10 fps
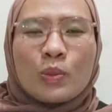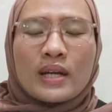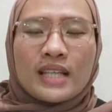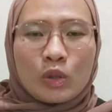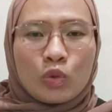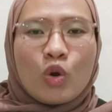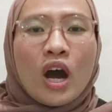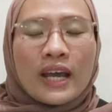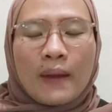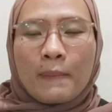cuma satu
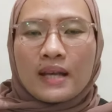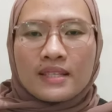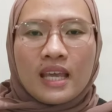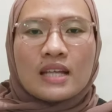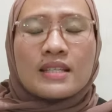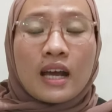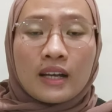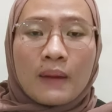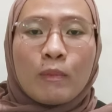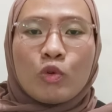doang ya. Pasti
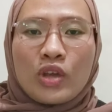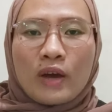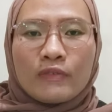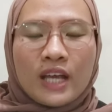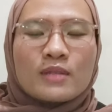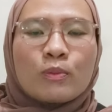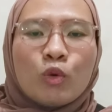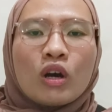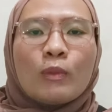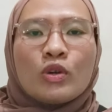Instagram punya,
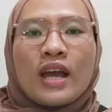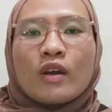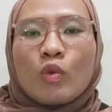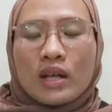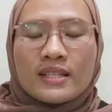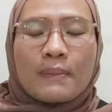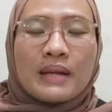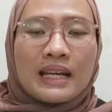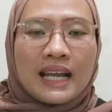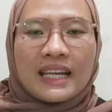Facebook, kemudian
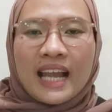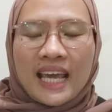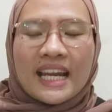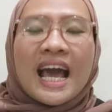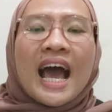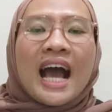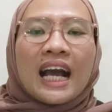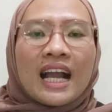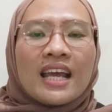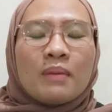WhatsApp dan lain-lain.
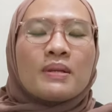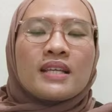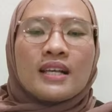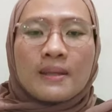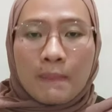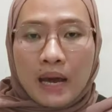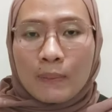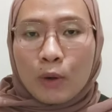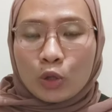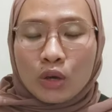Kalian bisa
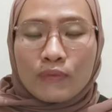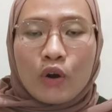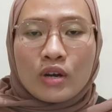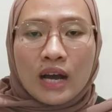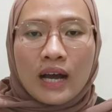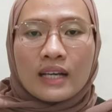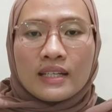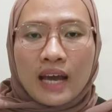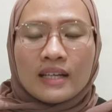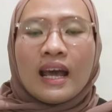sebar foto produk
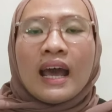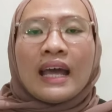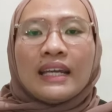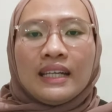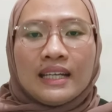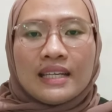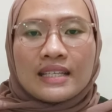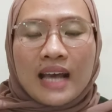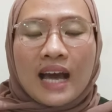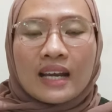kalian
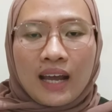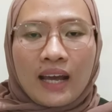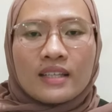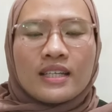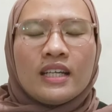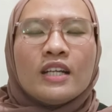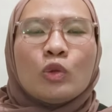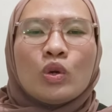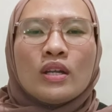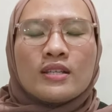di sana. Jadi
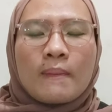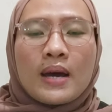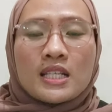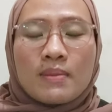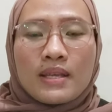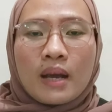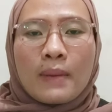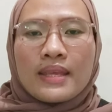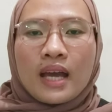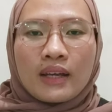itu disebar
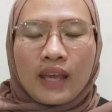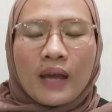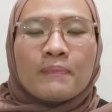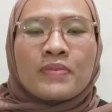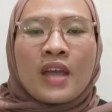sebanyak-banyaknya